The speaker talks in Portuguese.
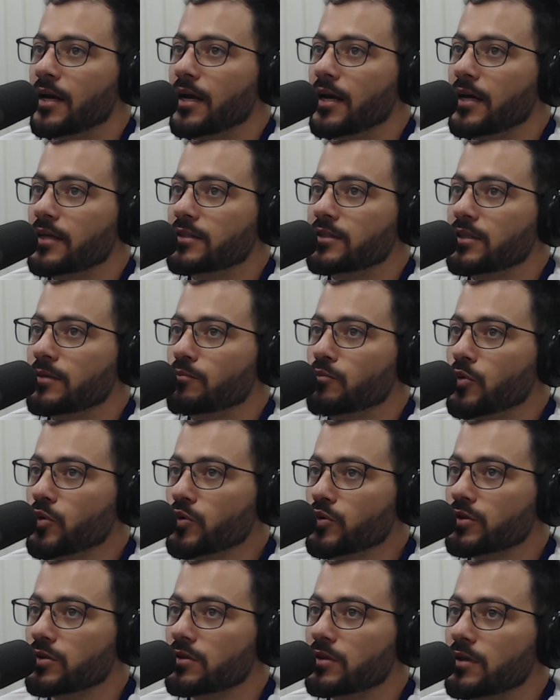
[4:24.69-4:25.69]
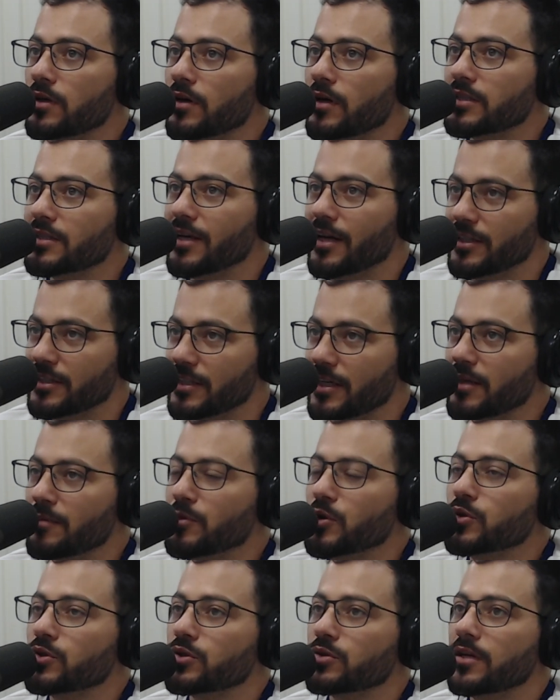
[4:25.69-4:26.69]
É Edmilson. É acho, acho que é
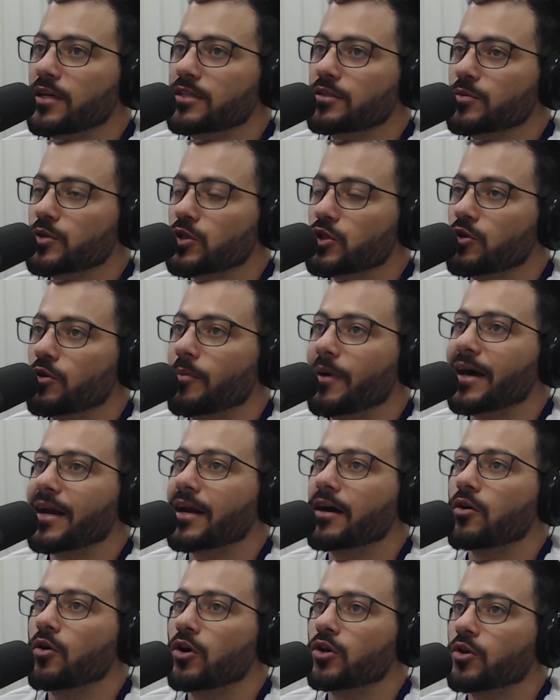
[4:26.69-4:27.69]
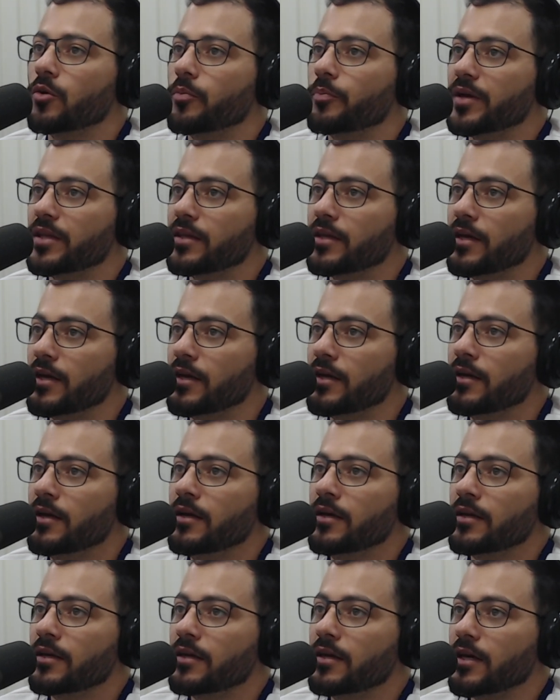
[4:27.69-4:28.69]
Edmilson, né? É Edmilson, Milson do Barancó, do PT,
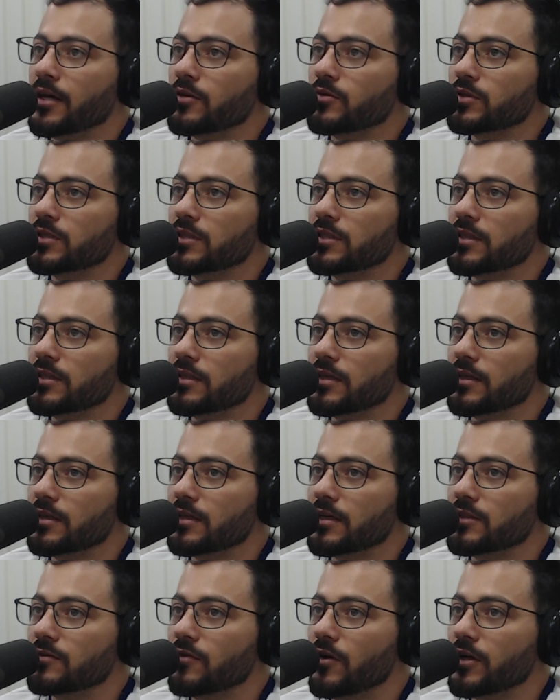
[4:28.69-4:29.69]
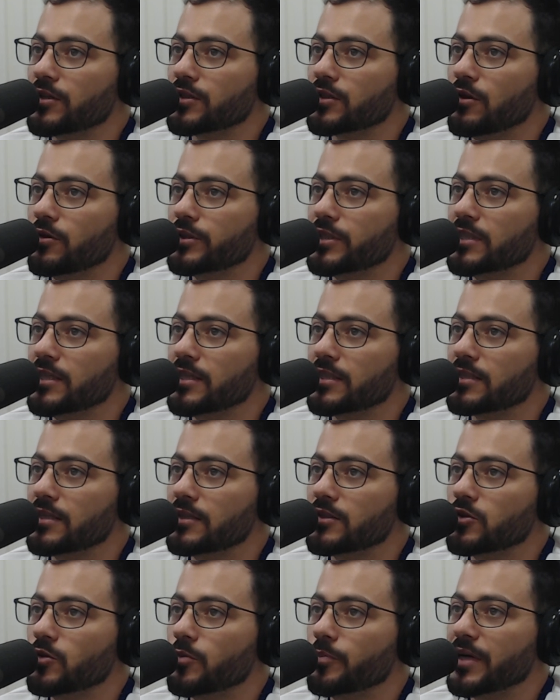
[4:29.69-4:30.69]
533 votos. Lucinha
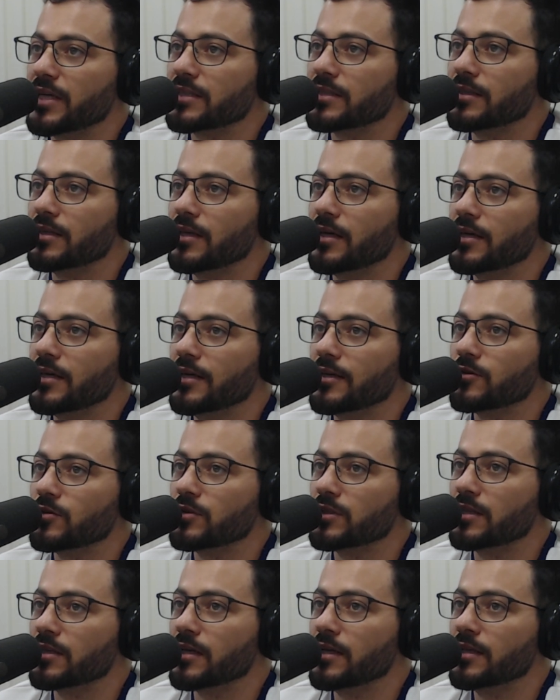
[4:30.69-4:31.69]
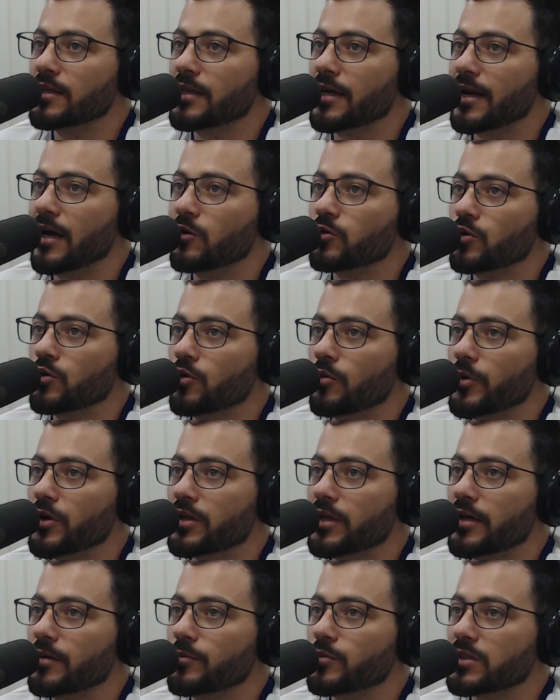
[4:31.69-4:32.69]
Santos, do PSD, 530. Heraldo, do
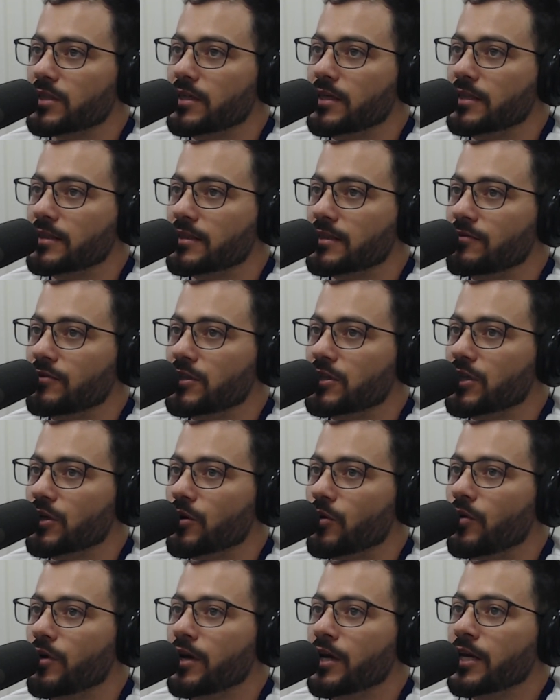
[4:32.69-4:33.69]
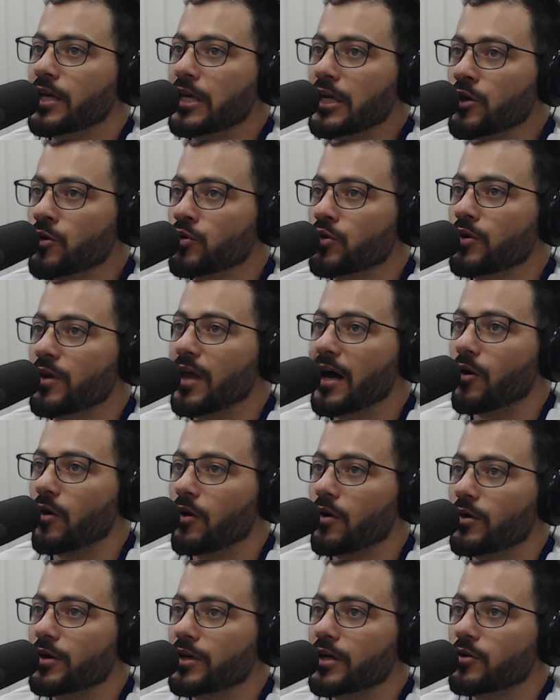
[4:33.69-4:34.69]
Podemos, 521. Hildo, da
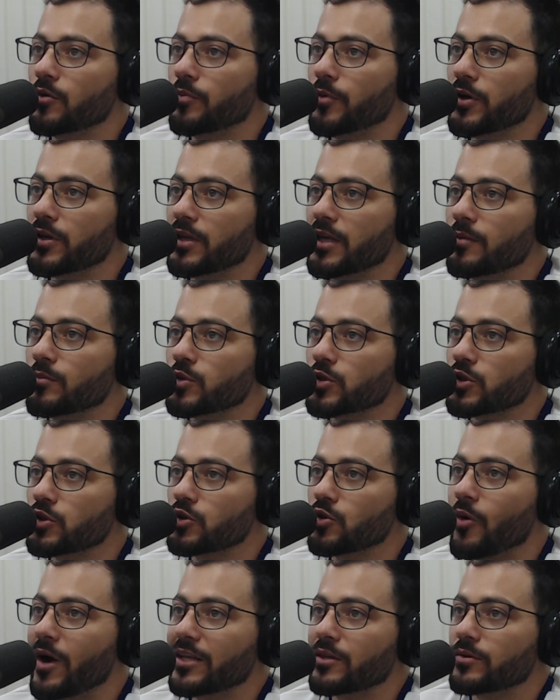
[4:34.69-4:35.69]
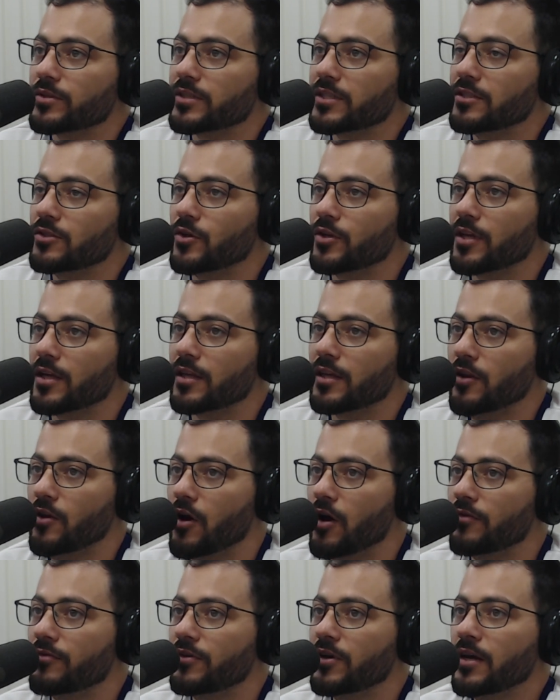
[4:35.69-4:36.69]
Colônia, do Podemos,
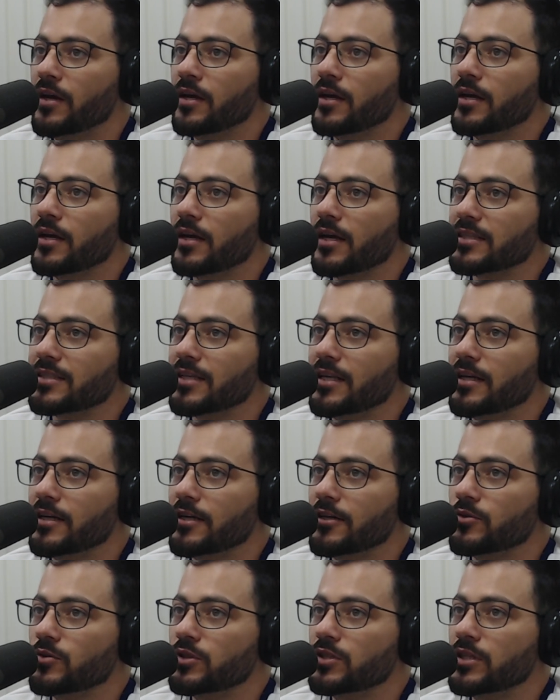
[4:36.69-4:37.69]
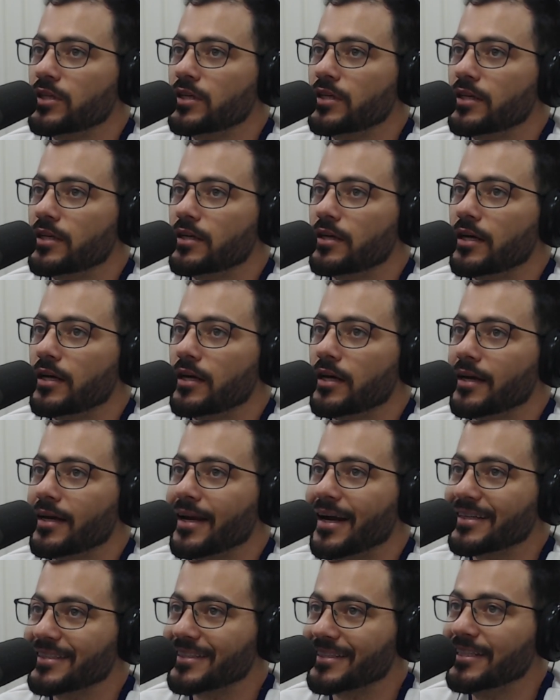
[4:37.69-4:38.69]
489. E Graciliano de, é,
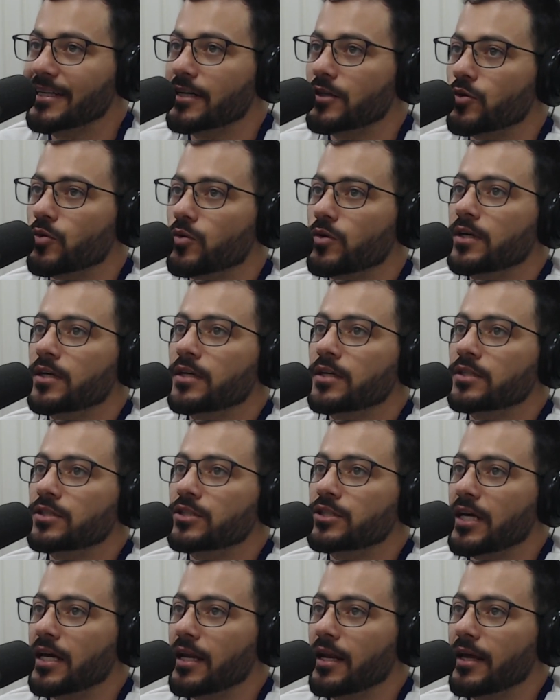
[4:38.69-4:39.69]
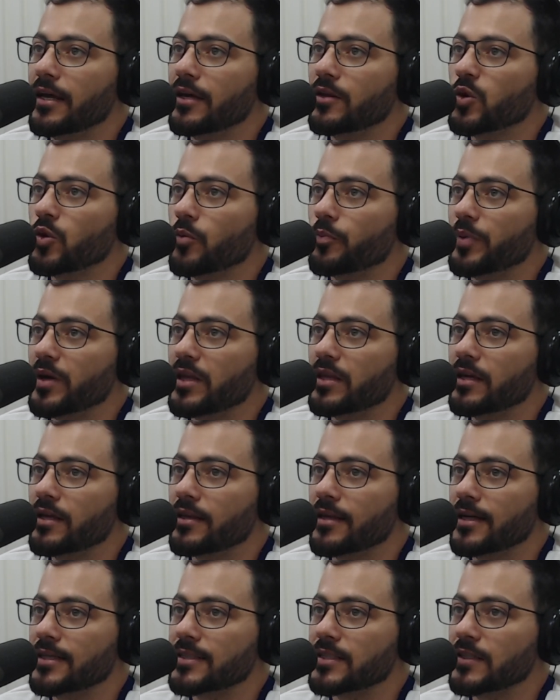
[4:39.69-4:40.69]
Graciano de Heleno, do
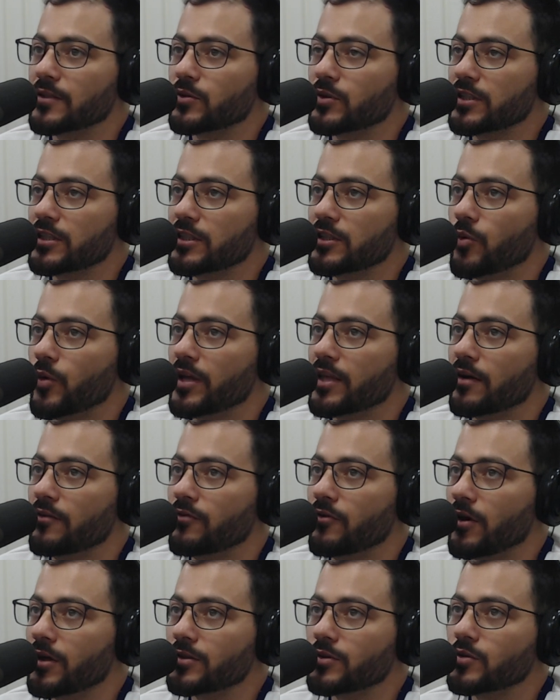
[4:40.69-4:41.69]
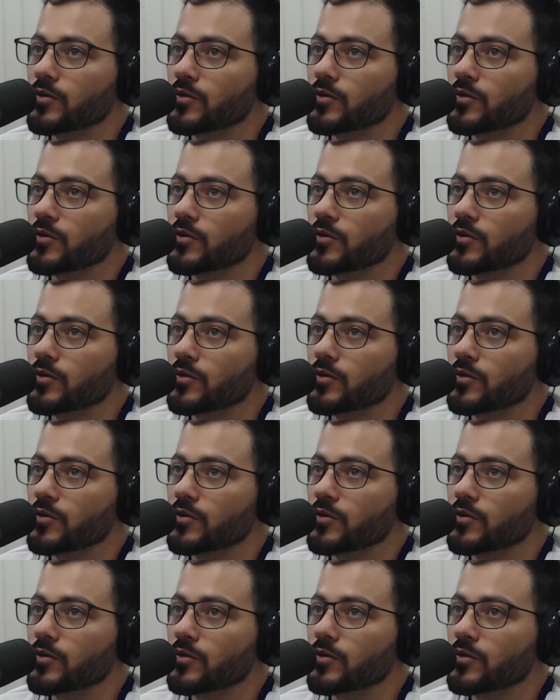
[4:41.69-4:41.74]
PT, 350 votos.